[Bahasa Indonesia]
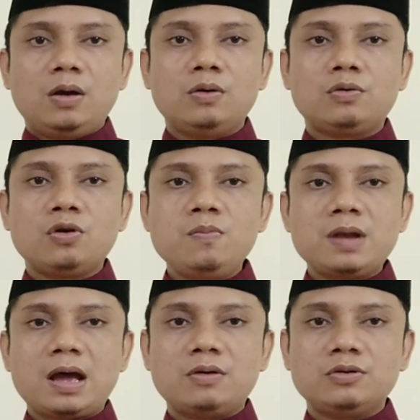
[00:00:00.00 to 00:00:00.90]
hukum
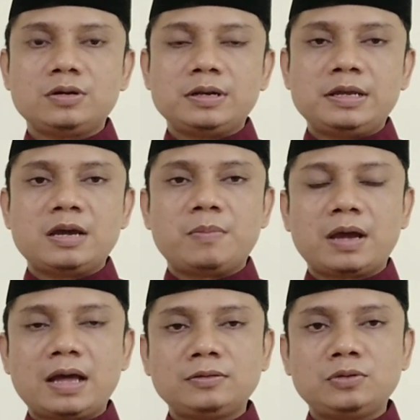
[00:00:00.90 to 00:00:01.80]
laut yang
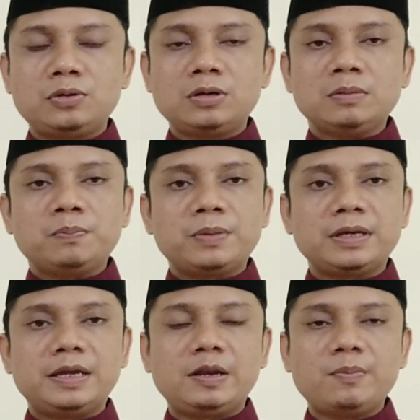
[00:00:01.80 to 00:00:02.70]
mengatur
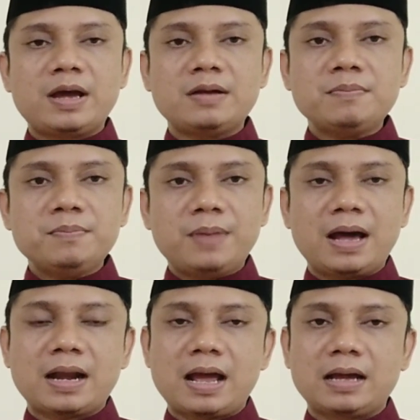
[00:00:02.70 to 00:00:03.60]
pengiriman
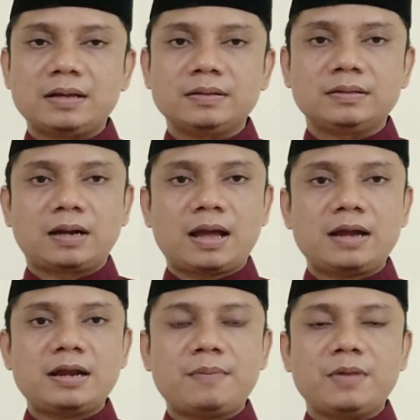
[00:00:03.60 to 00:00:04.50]
barang
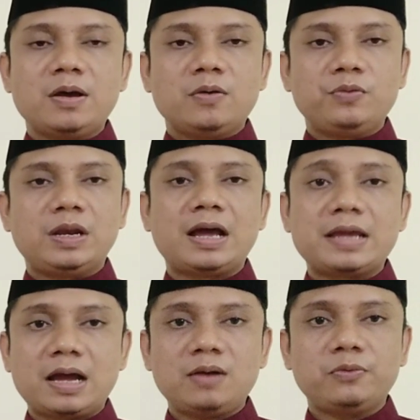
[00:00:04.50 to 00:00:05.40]
terhadap
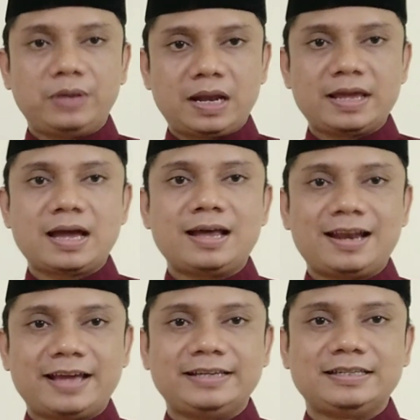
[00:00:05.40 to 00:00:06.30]
wilayah-wilayah
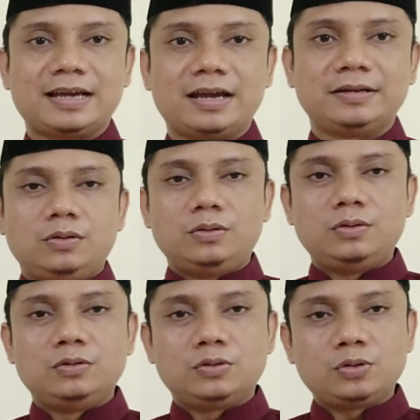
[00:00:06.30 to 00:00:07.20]
lainnya.
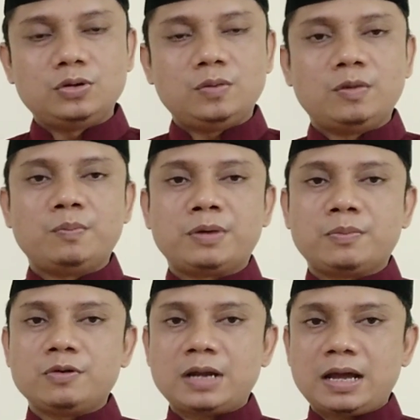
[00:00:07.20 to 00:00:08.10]
Untuk
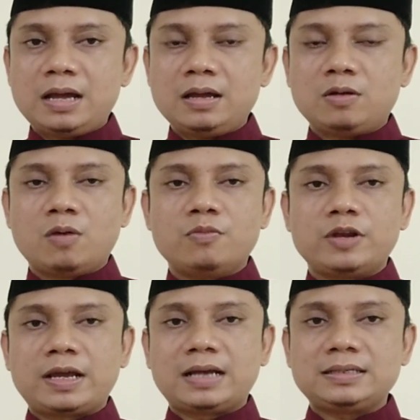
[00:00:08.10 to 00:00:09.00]
mempermudah
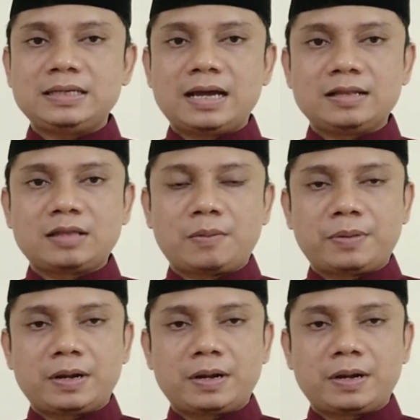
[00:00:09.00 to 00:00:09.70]
komunikasi antar